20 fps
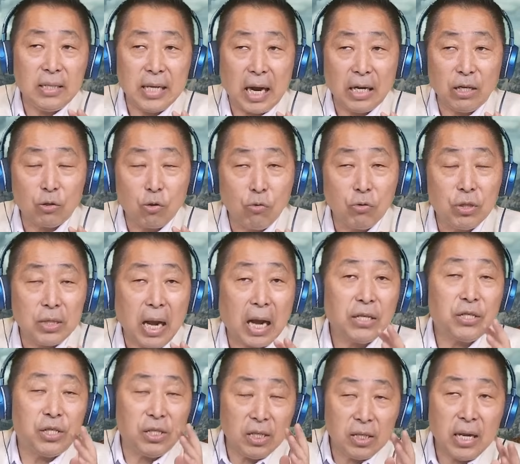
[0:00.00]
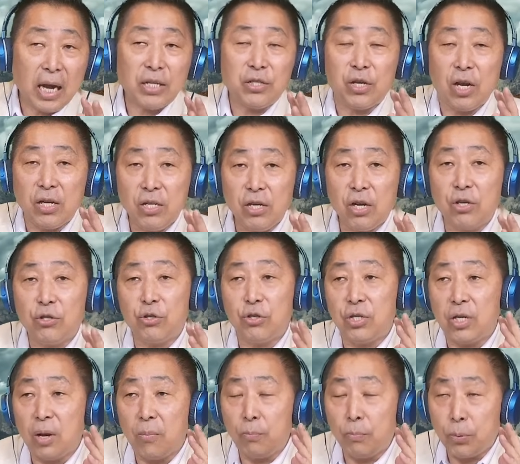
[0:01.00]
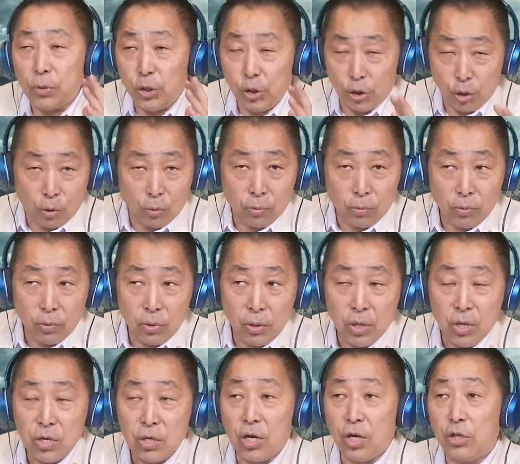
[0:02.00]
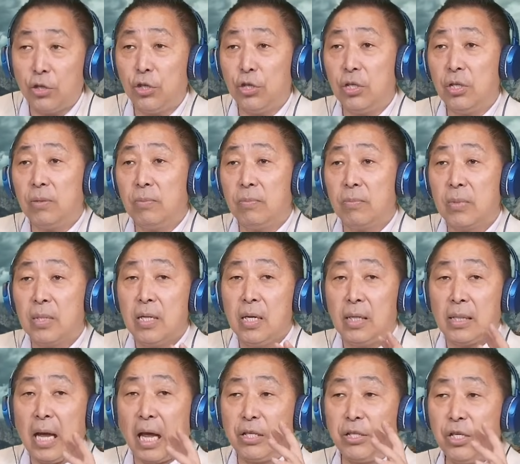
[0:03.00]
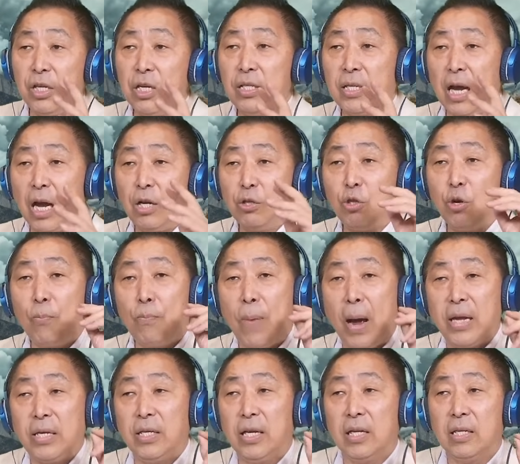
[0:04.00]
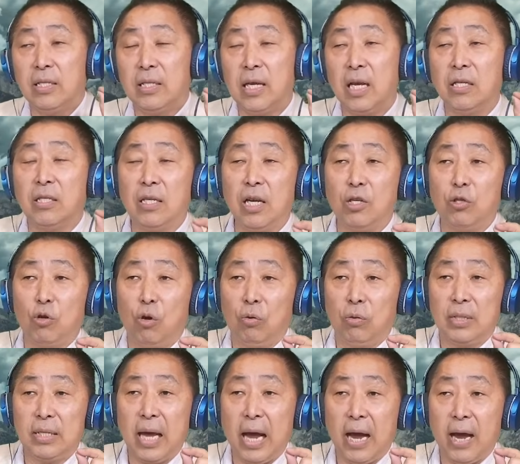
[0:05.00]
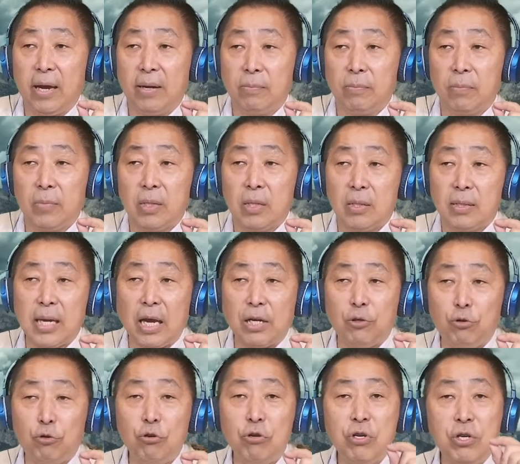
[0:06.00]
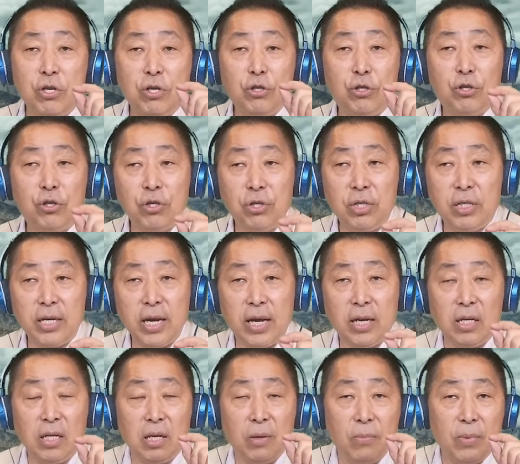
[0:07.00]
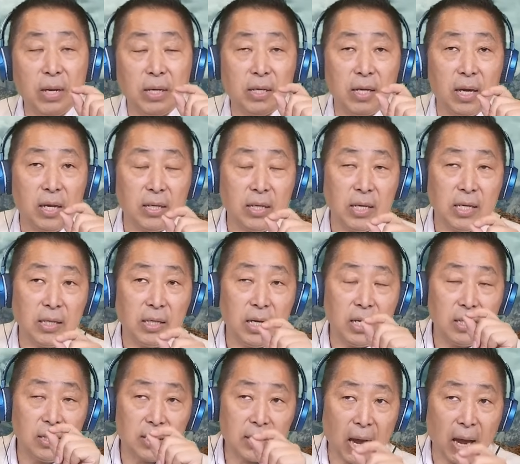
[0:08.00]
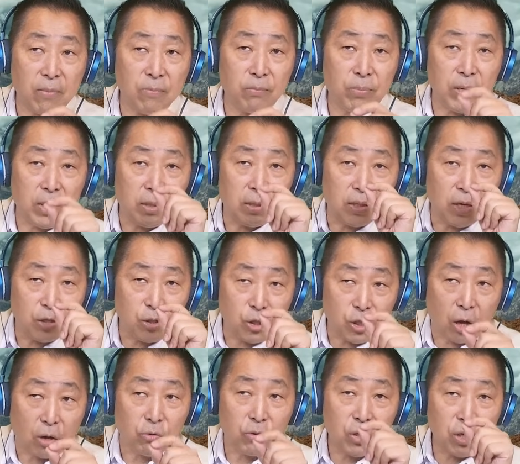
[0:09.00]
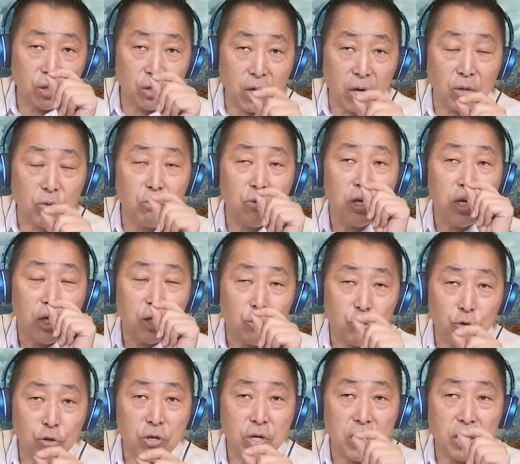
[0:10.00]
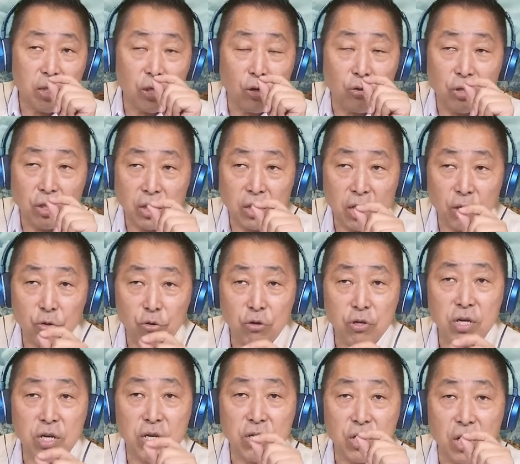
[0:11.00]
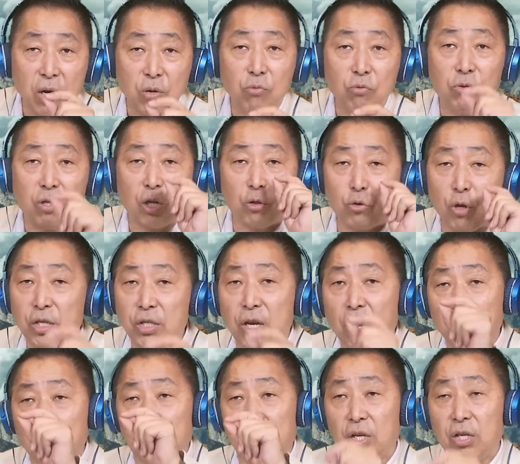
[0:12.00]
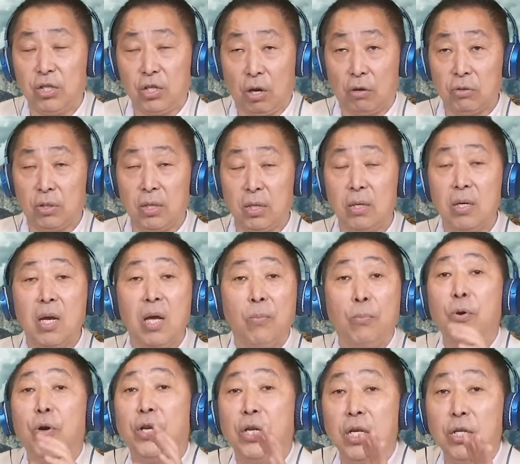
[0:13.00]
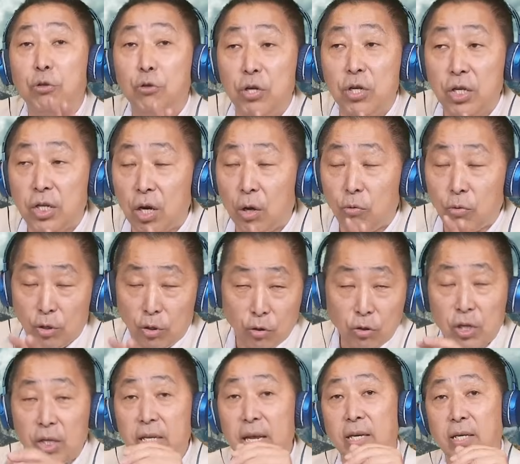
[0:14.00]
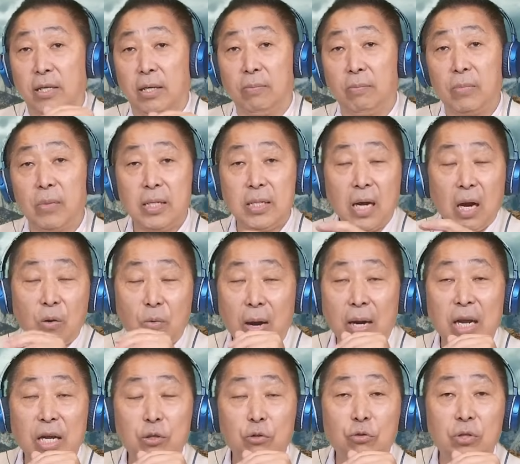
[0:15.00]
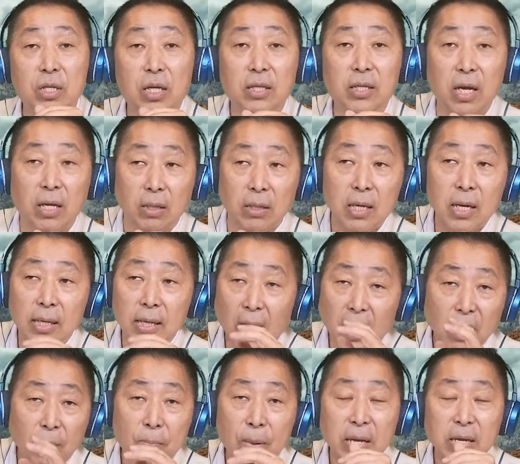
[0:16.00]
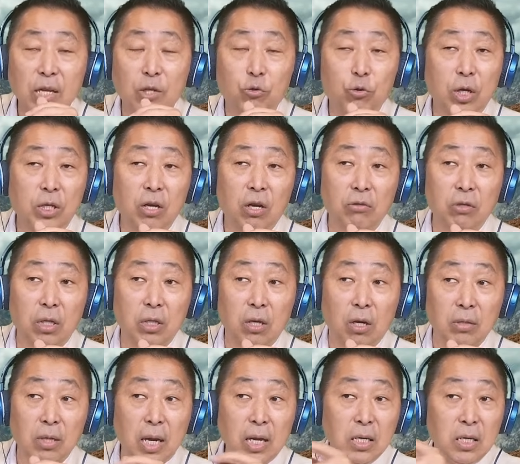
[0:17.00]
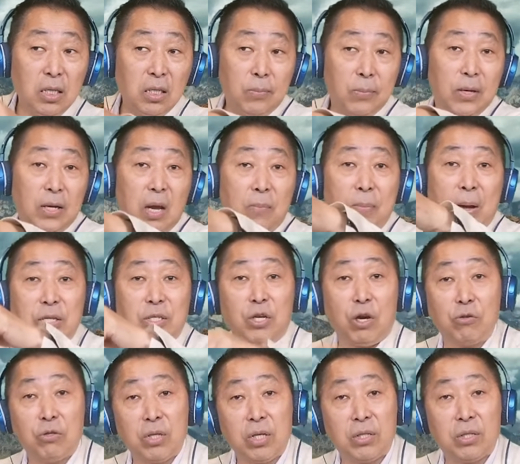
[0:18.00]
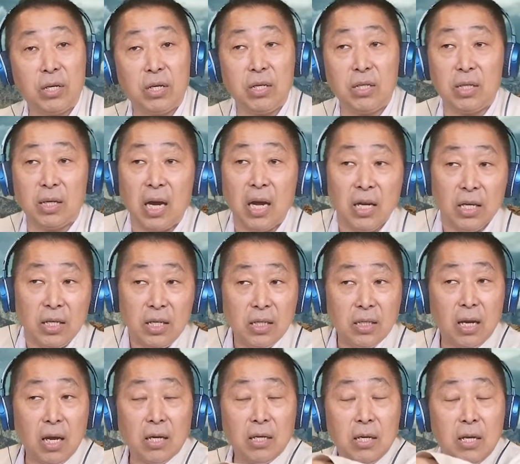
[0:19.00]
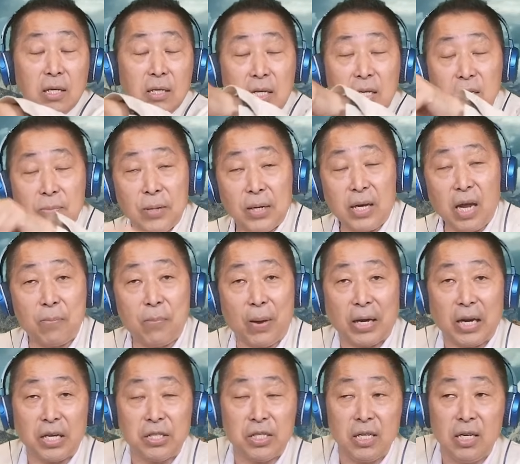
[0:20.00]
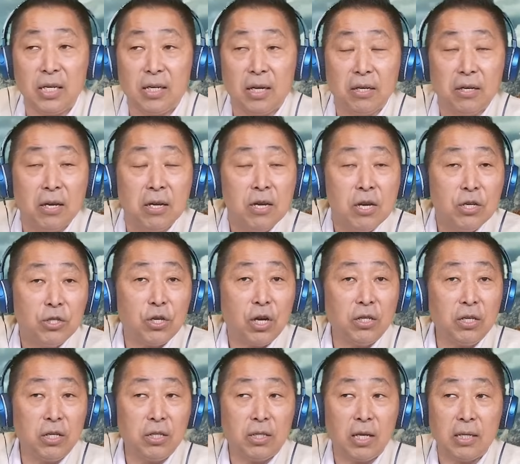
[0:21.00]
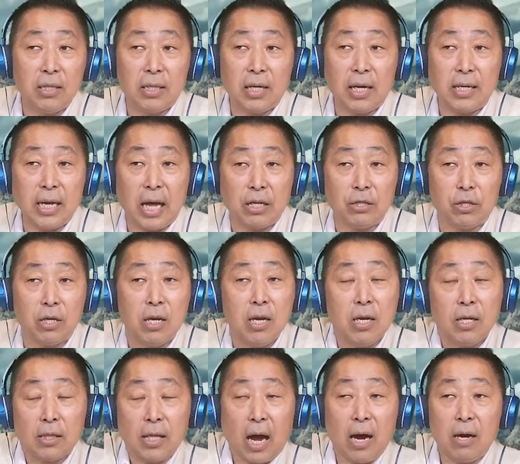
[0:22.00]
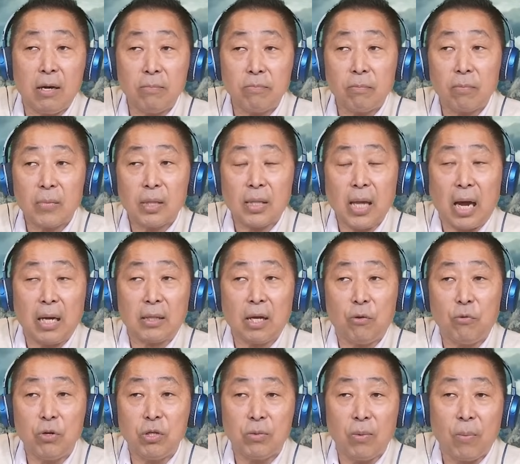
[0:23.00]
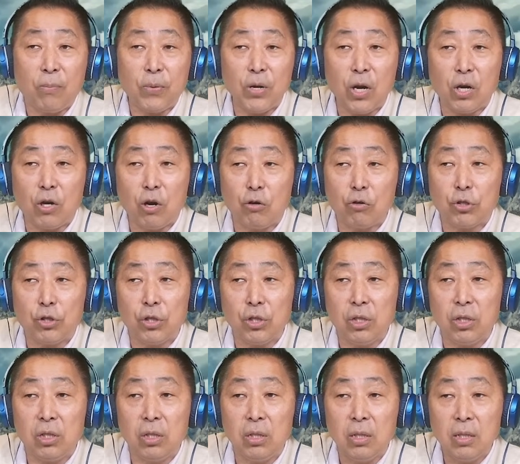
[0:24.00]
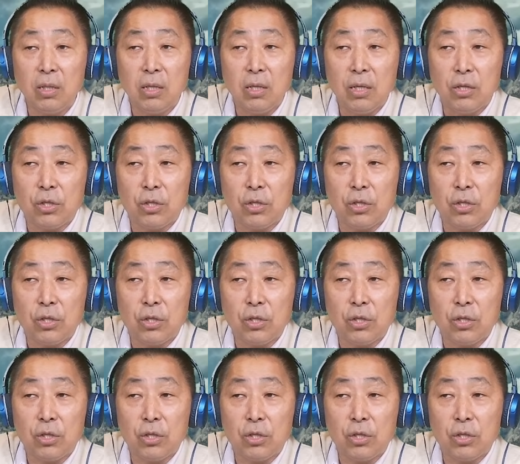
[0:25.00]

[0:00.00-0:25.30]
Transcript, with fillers: 的一家的公司，它其实它成立的时间不久，可是它经常就扮演这这种在在虚拟世界里面的影音产品的角色人物，虚拟尤其是虚拟人物的吹哨者的角色，不一定虚拟人物，有的是电影。像华纳兄弟的电影，他也扮演吹哨者角色。哎，你怎么可以把角色设定这个？你你你你怎么可以把他性格呢设定成这个样子？他他他为什么不能够是